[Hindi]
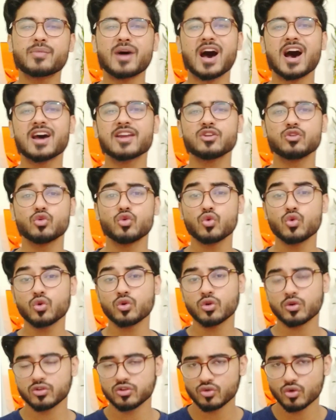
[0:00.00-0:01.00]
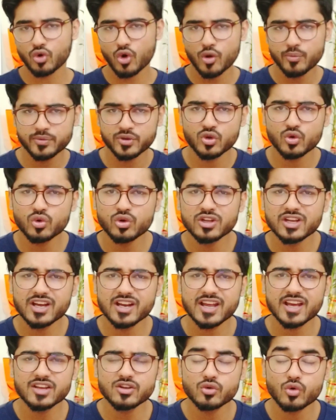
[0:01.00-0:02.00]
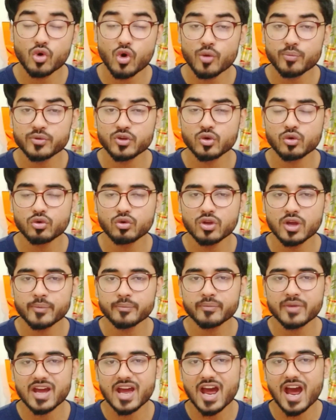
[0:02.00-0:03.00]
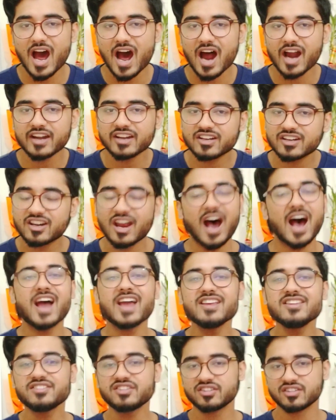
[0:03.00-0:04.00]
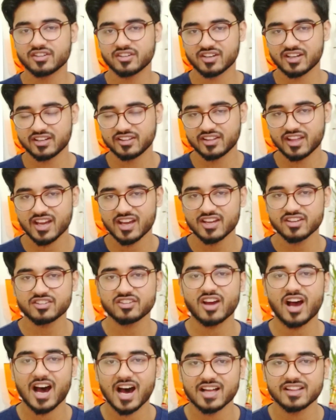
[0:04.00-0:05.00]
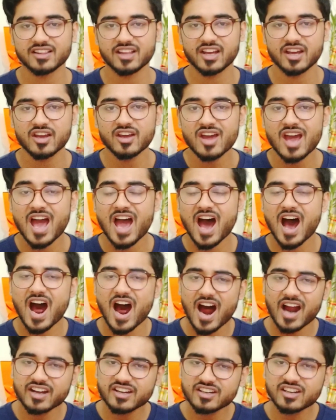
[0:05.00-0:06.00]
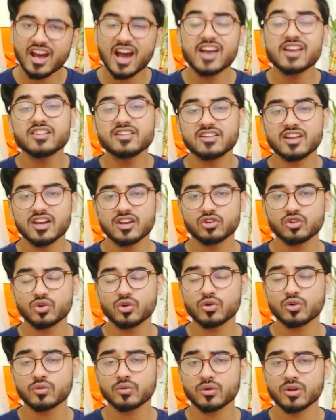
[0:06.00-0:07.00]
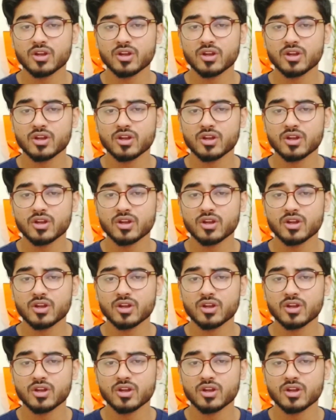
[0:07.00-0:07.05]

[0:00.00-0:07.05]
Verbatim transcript: के बाहर यू, यूरोप यूनियन है यूरोप यूनियन में अट्ठाईस देश आते हैं अट्ठाईस देशों